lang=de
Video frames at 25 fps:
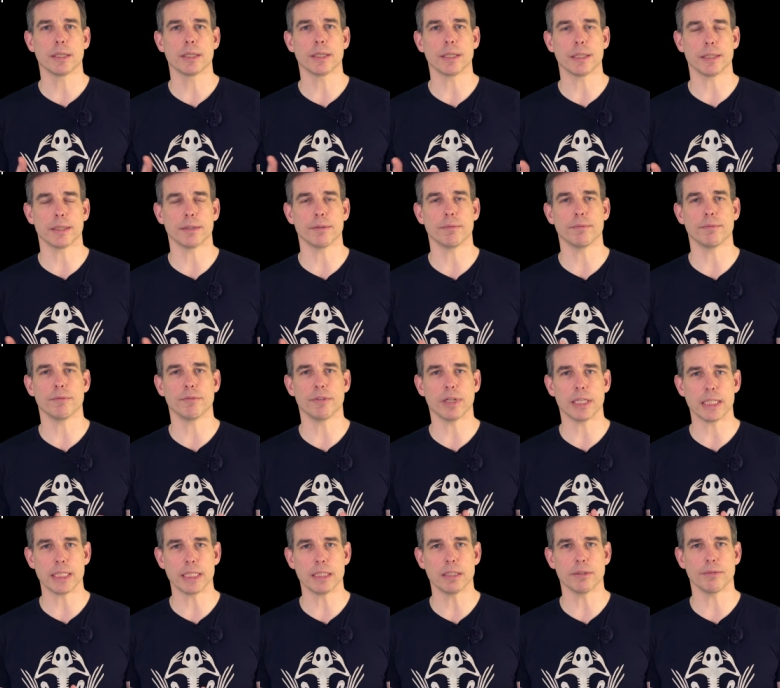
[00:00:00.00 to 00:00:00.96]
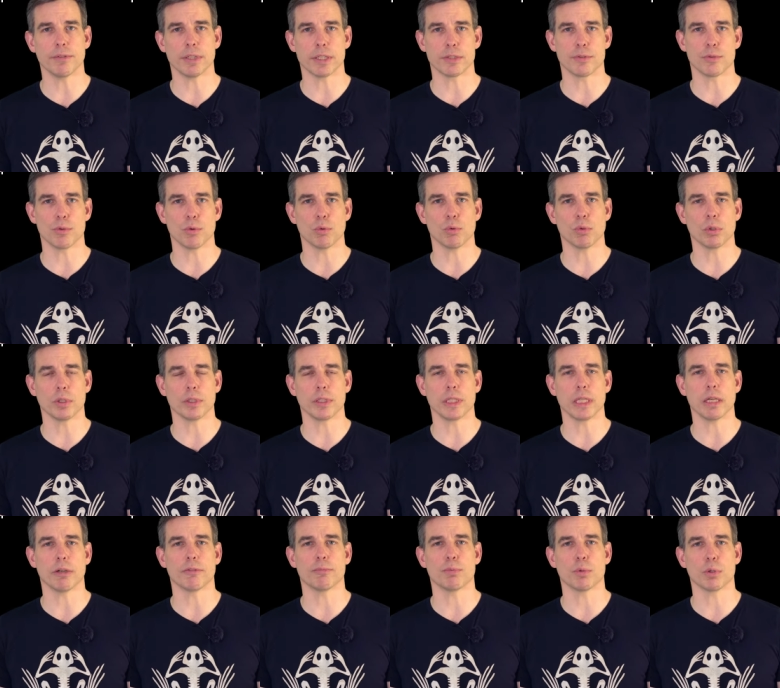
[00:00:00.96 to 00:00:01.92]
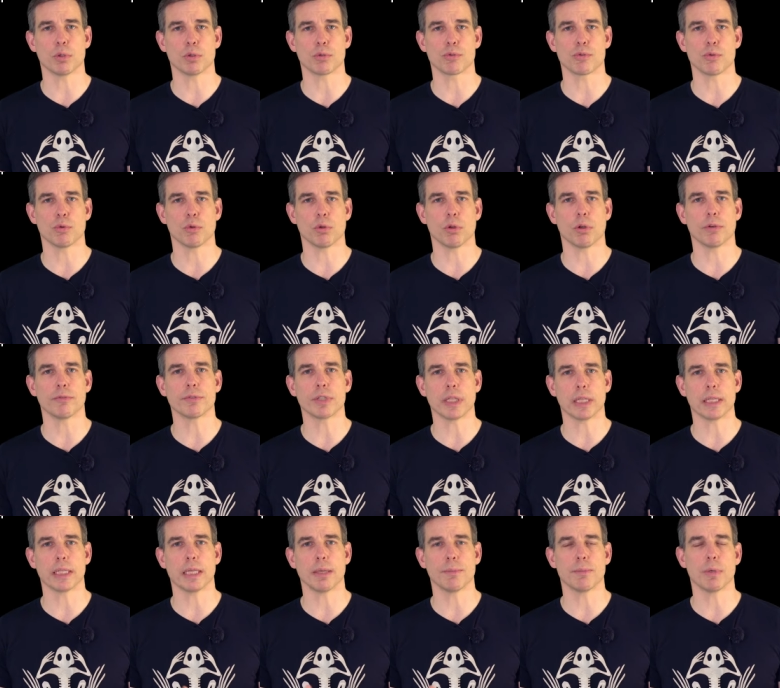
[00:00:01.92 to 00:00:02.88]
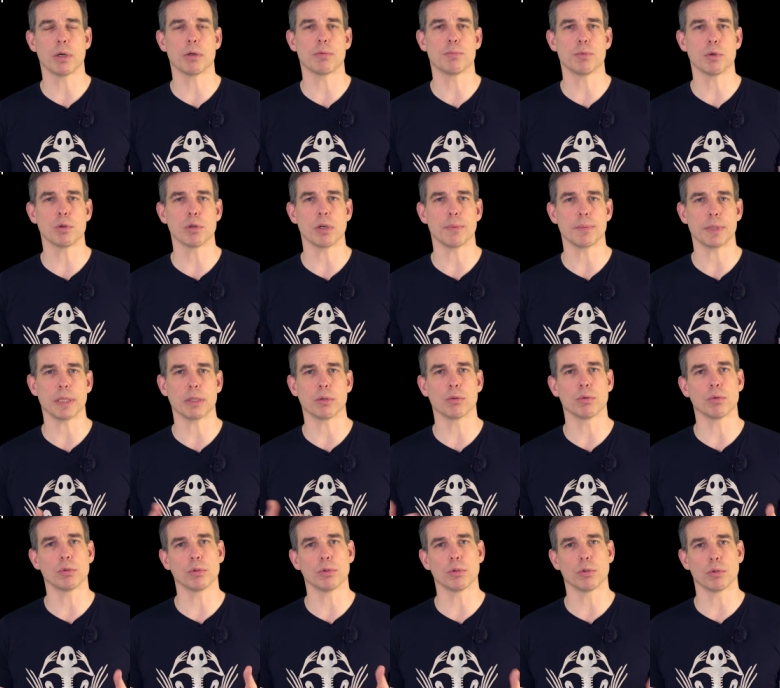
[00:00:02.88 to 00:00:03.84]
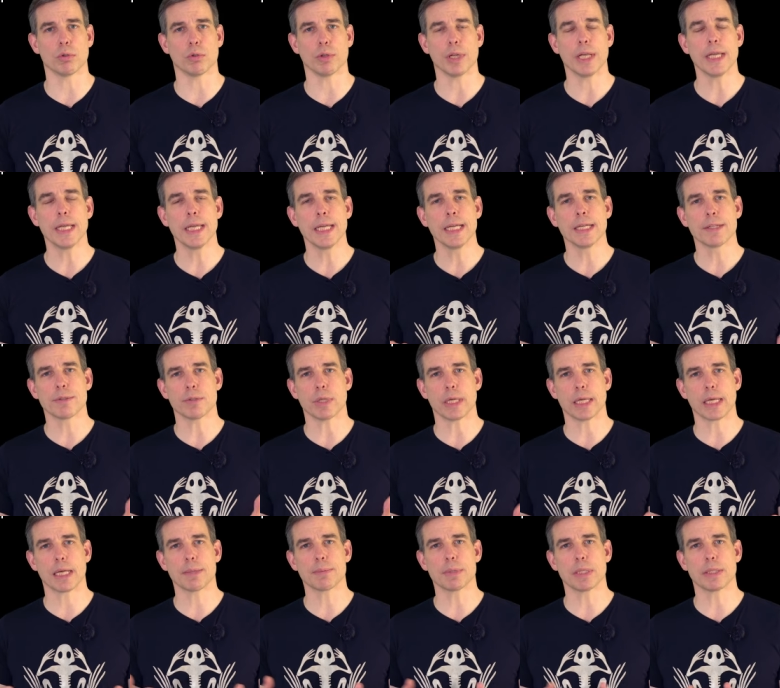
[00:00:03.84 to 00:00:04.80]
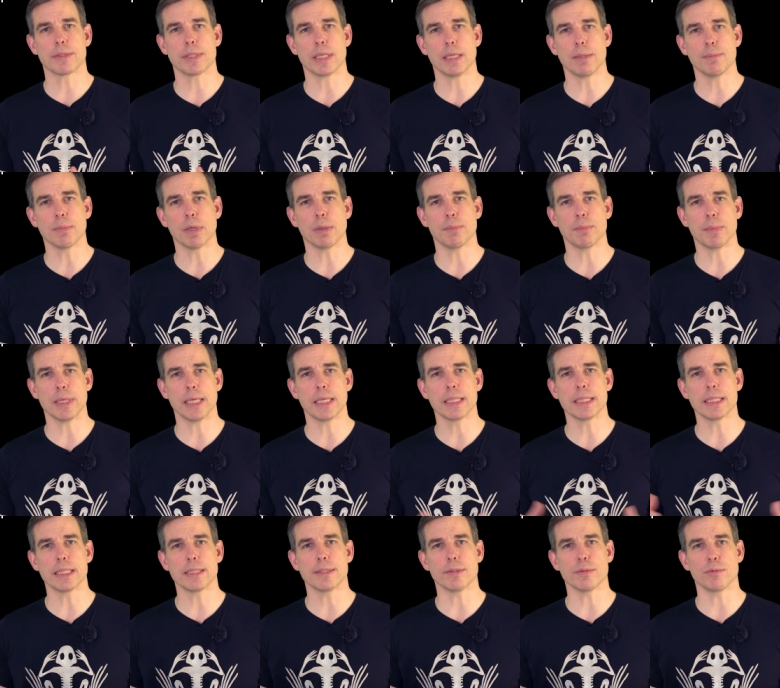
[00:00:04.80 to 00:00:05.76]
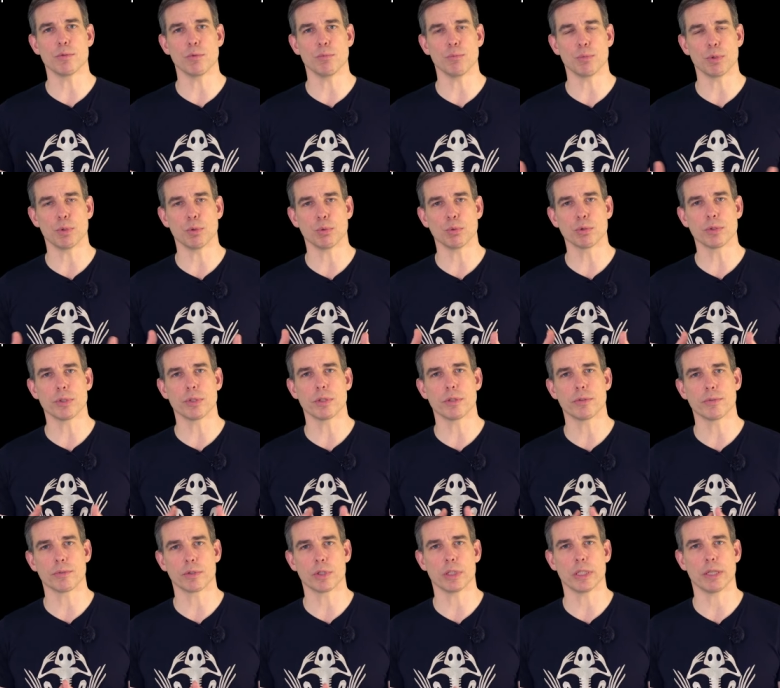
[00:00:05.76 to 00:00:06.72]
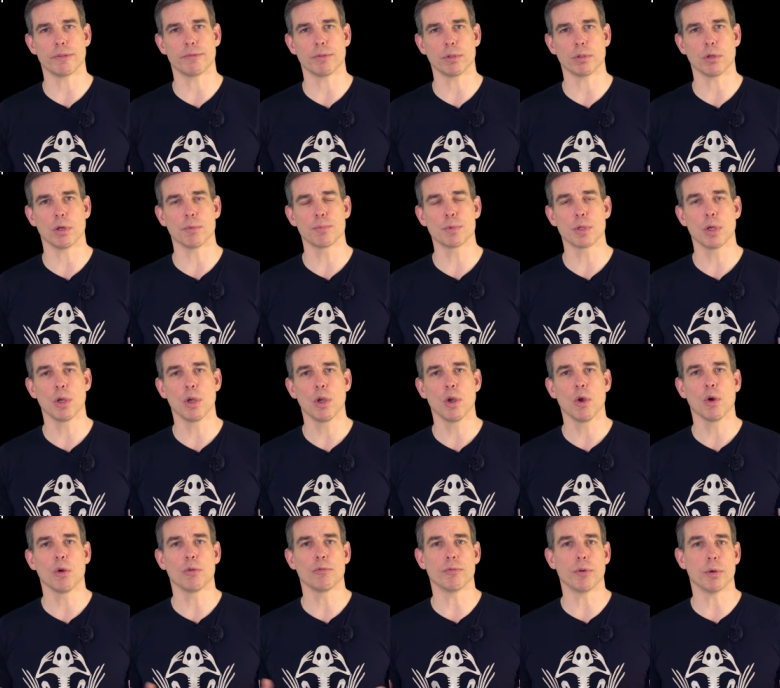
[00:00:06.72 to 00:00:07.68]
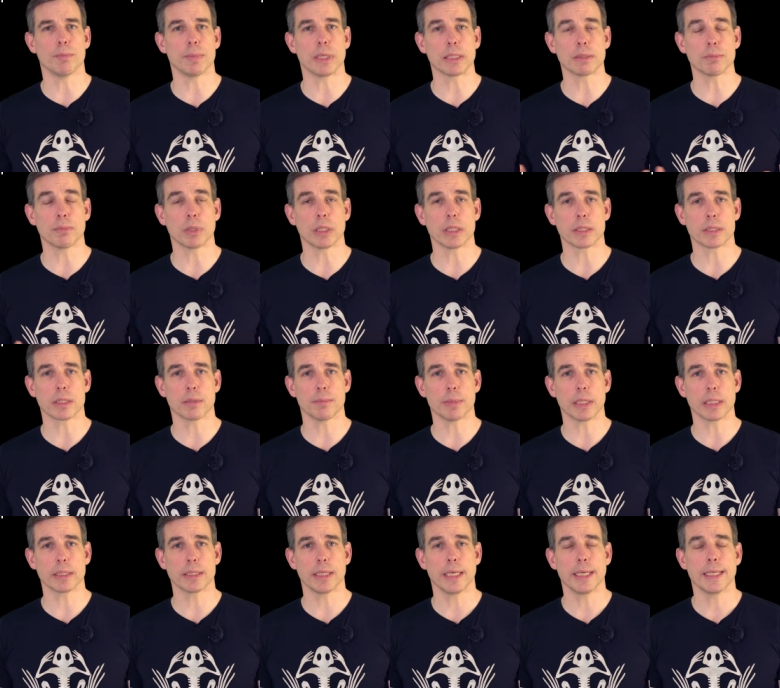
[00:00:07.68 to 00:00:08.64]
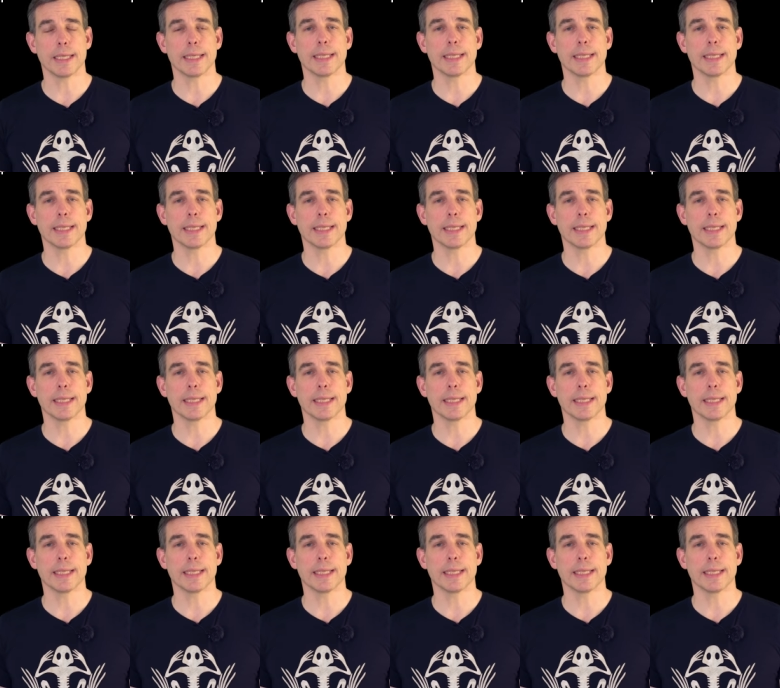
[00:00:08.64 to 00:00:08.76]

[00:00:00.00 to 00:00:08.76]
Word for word: äh, valide Version, die auf Produktion läuft, dann eben auch programmieren und und und. So, da gab es also immer mehr diese Symbiose zwischen der FinOps. Und warum hat man das gemacht?